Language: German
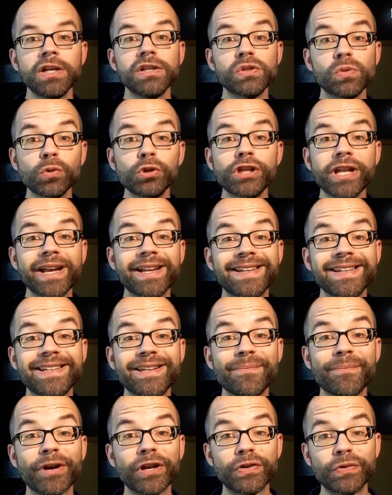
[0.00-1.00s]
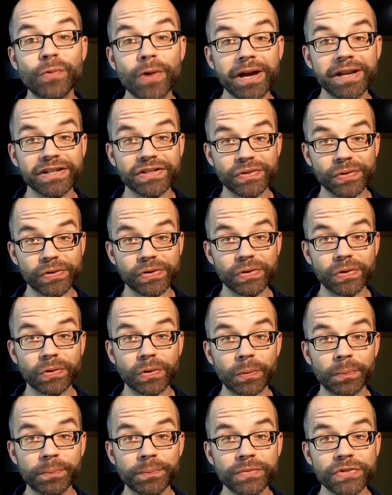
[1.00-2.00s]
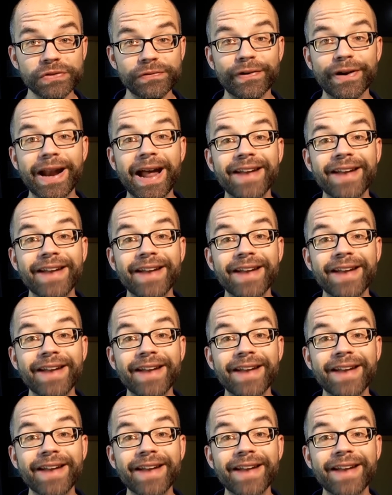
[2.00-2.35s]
So steigt die Temperatur eines solchen Klumpens von